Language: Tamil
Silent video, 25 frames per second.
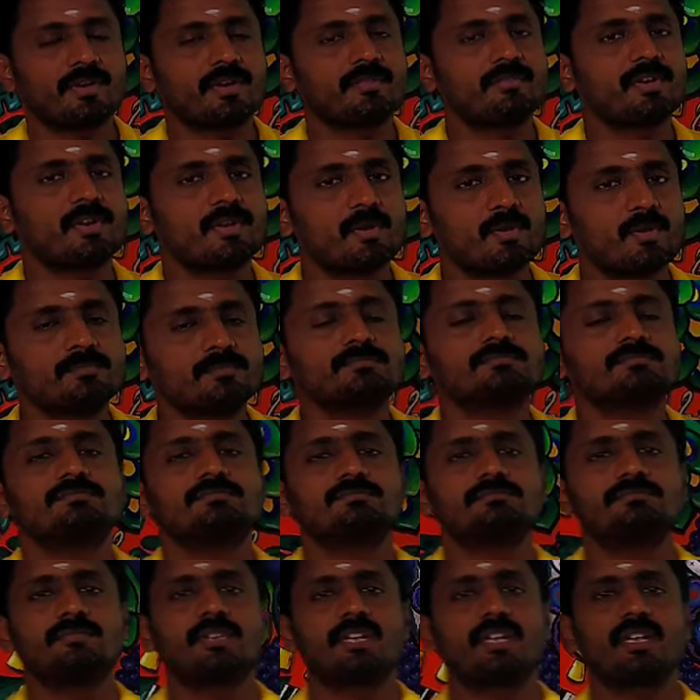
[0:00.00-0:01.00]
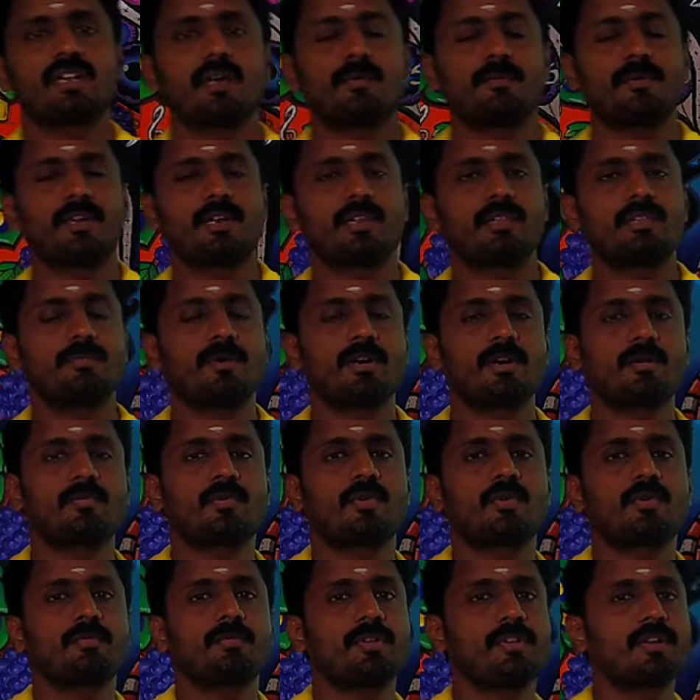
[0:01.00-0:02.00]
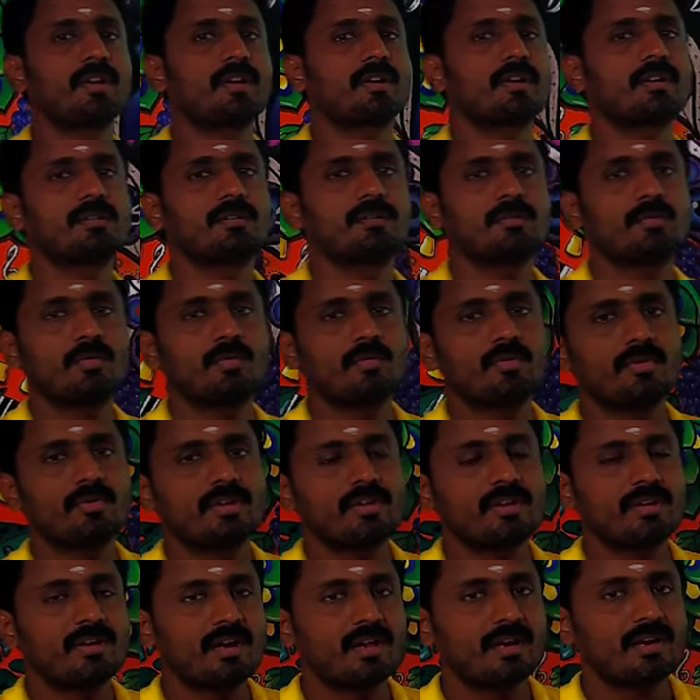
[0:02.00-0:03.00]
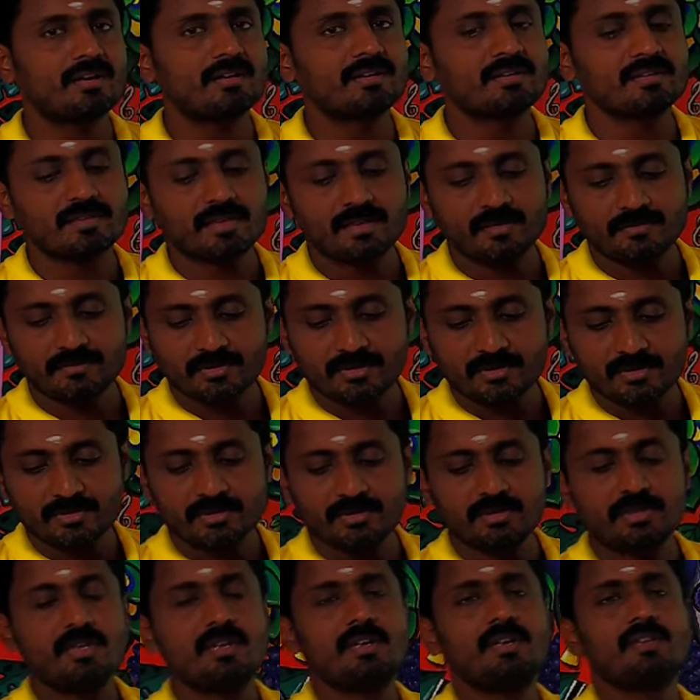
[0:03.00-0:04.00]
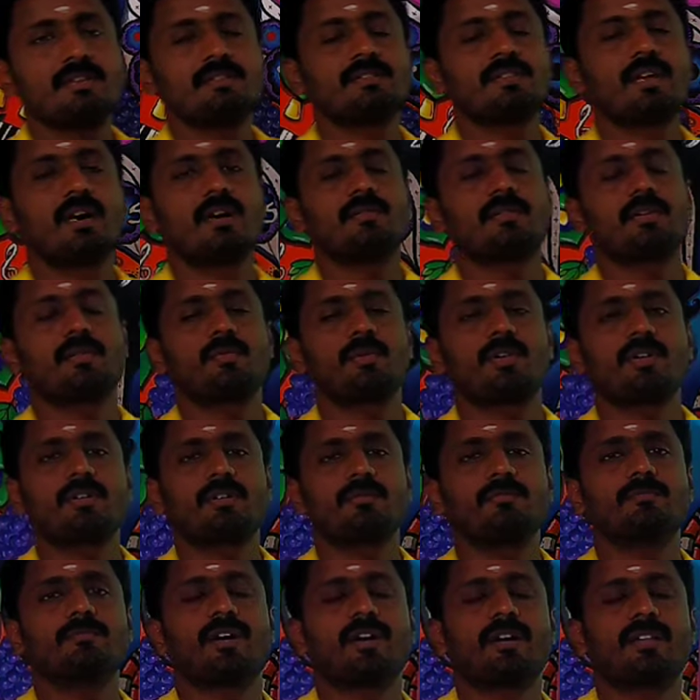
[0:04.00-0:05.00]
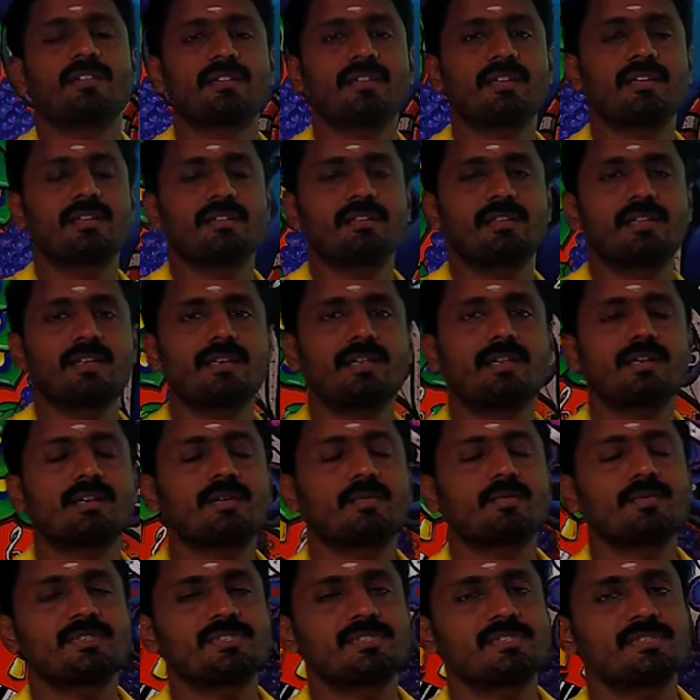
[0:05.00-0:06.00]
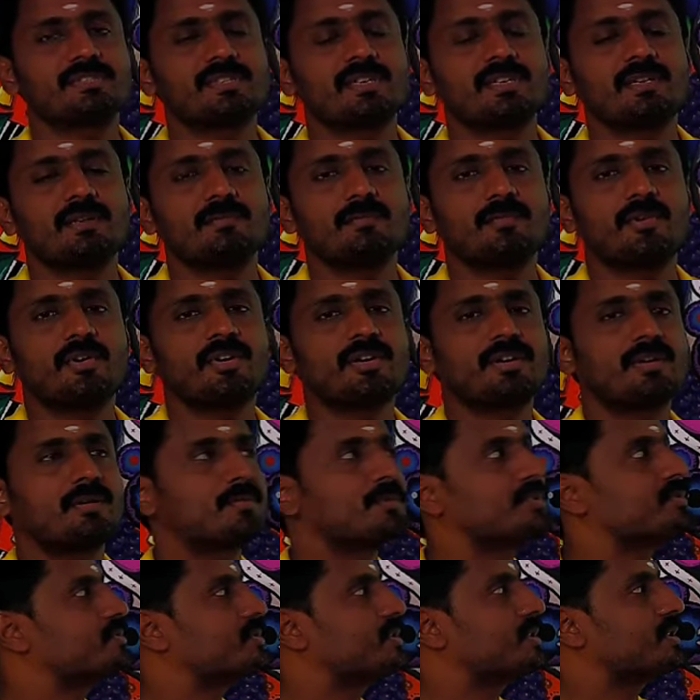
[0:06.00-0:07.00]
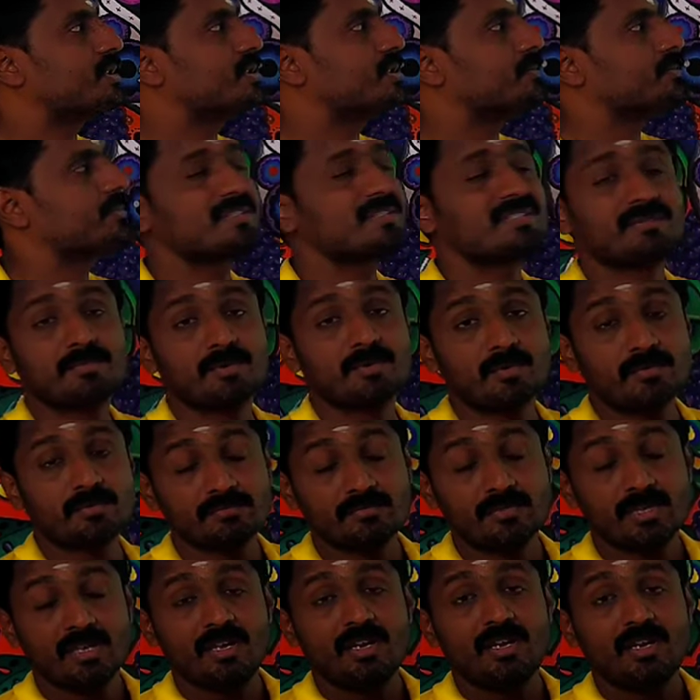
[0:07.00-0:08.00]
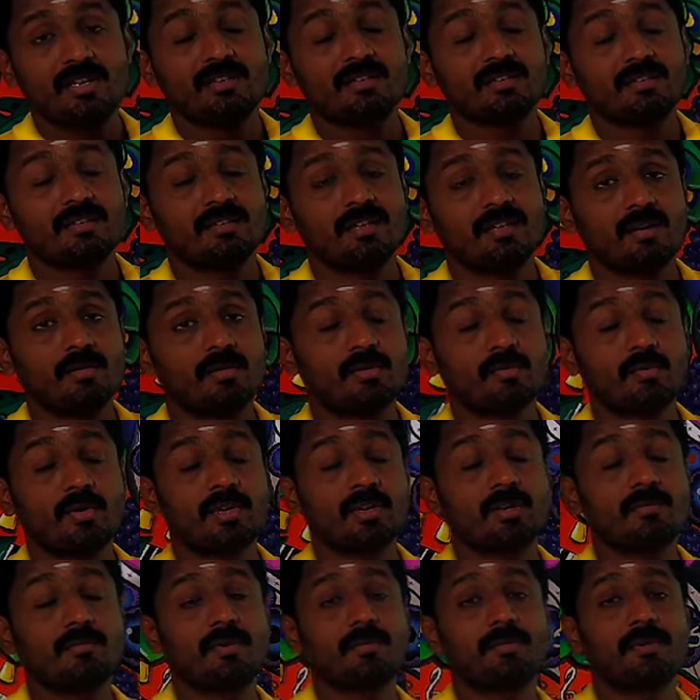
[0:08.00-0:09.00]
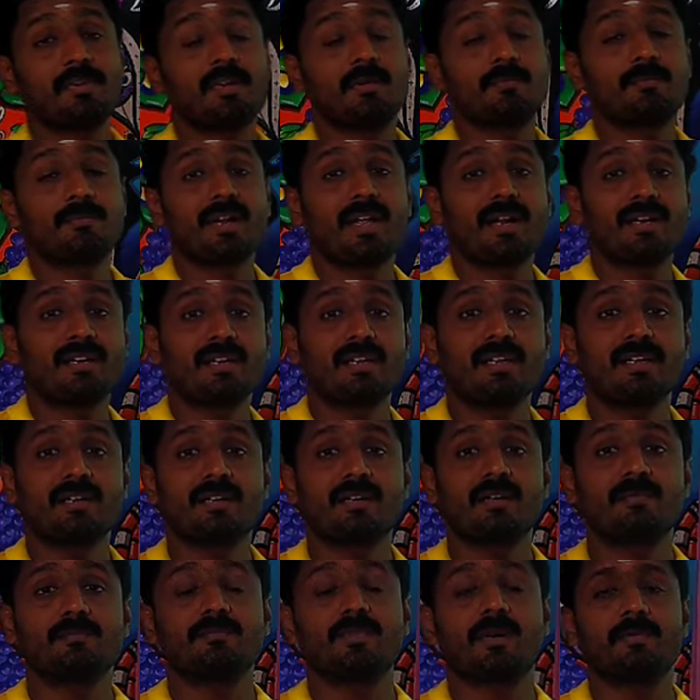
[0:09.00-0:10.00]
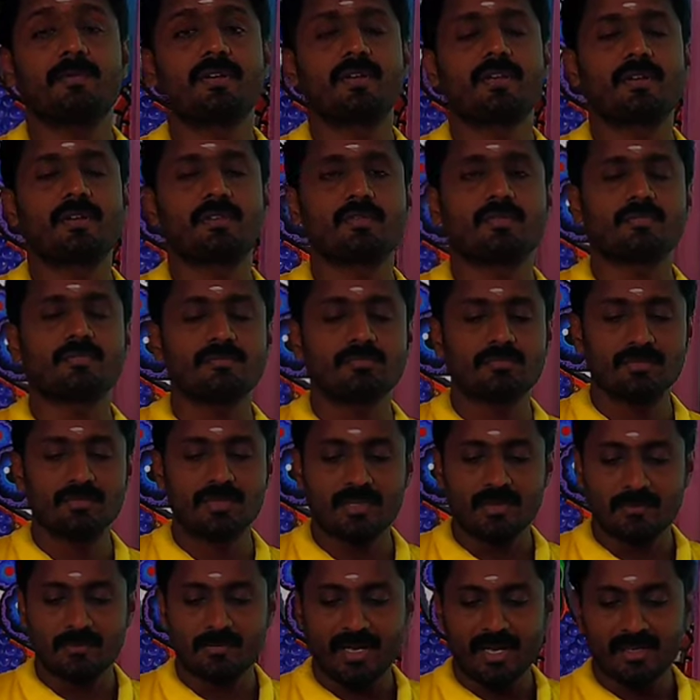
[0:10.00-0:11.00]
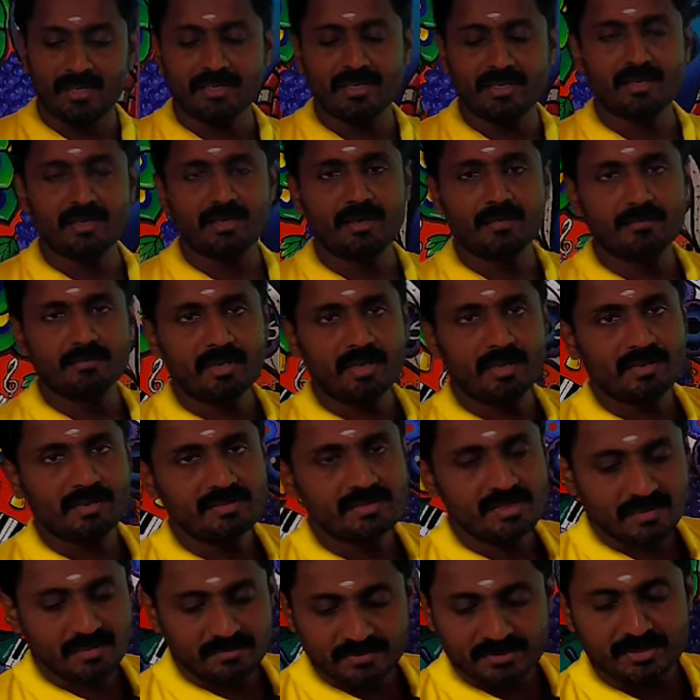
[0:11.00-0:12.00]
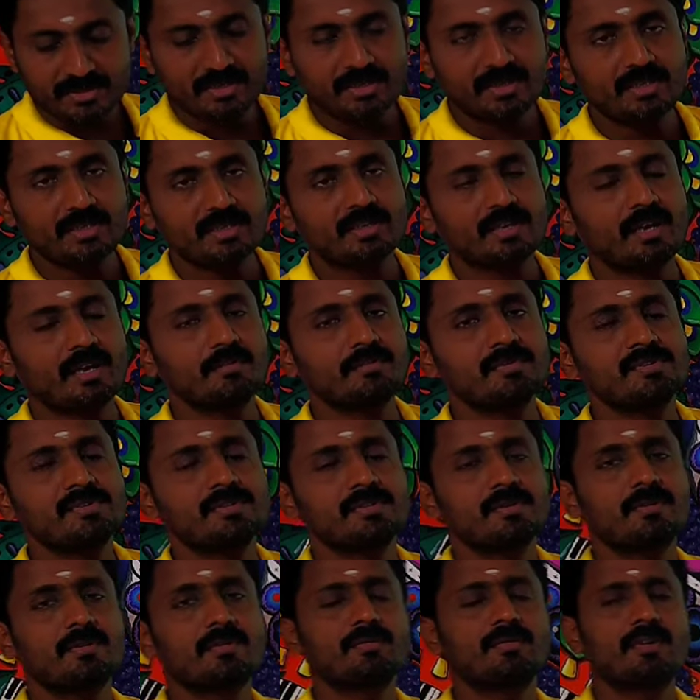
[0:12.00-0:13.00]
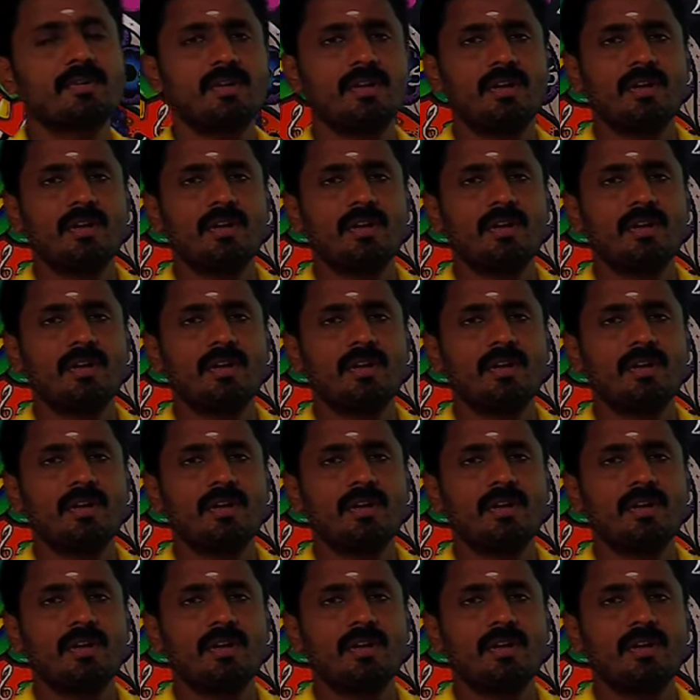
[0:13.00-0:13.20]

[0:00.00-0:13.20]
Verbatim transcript: வரவேற்கிறோம் இன்றைக்கி நம்ம என்னது பார்க்க போகிறோம் அப்படின்னாக்கா உங்களுடைய காலாண்டு தேர்வுக்கு தாவர உலகம் படத்தில் என்னென்ன கொஷின்ஸ்லாம் இம்பார்ட்டன்ட் அப்படின்னு சொல்லி பேச போகிறோம் இந்த தாவர உலகம் அப்படின்னா பிளான் கிங்டம் அப்படின்னு அர்த்தம் இந்த பிளான் கிங்டமில் சில விஷயங்களை ஞாபகம் வச்சுக்கணும்